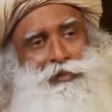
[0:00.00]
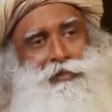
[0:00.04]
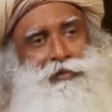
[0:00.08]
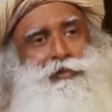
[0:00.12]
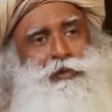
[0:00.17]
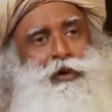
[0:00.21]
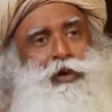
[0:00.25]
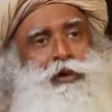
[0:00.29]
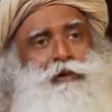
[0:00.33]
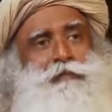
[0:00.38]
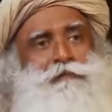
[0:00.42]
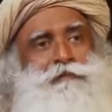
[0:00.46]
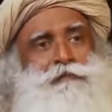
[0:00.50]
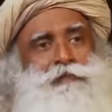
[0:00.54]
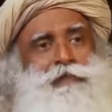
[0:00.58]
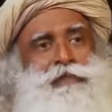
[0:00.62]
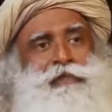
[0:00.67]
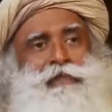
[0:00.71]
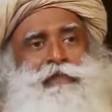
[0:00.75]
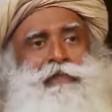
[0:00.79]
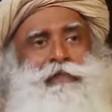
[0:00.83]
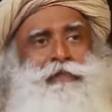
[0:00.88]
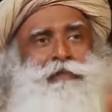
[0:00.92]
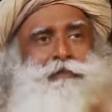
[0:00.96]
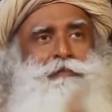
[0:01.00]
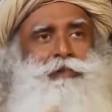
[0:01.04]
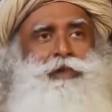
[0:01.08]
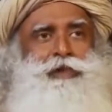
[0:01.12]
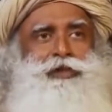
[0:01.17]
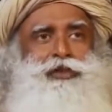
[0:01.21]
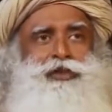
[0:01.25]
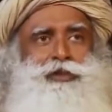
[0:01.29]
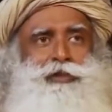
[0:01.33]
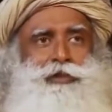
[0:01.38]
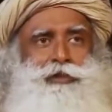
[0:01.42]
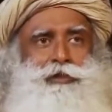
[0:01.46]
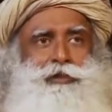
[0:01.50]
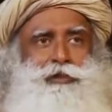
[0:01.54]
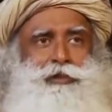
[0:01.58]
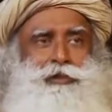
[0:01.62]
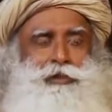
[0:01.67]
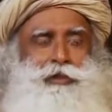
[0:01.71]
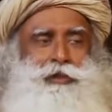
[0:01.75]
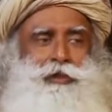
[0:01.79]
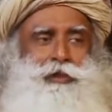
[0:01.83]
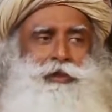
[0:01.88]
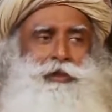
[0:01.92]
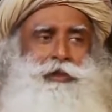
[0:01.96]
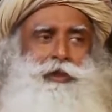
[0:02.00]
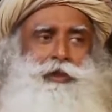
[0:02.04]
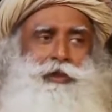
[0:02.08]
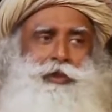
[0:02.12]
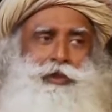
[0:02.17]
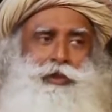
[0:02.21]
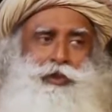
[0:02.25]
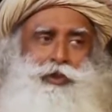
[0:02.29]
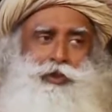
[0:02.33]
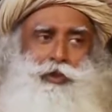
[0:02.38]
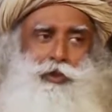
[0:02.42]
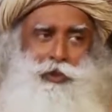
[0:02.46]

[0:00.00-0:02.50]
Все остальное не физическое. Для этого